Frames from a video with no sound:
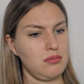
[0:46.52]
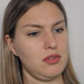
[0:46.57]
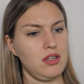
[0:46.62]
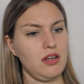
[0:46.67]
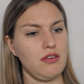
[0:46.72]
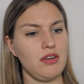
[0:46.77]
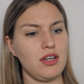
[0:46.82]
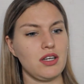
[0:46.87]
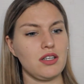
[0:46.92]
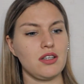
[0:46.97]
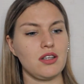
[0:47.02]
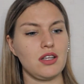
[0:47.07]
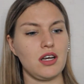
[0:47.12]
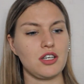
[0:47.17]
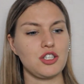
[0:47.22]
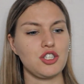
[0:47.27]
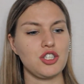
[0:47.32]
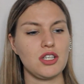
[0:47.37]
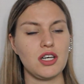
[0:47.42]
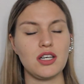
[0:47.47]
Наверное,
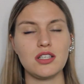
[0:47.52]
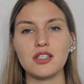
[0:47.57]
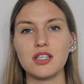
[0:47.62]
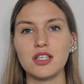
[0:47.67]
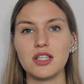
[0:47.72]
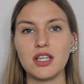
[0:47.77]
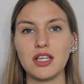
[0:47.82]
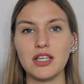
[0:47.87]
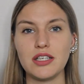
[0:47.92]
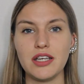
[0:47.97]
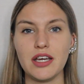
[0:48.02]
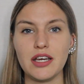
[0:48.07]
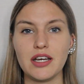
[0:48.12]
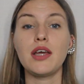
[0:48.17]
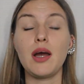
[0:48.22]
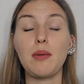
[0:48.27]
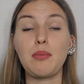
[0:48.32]
так читается эта линейка.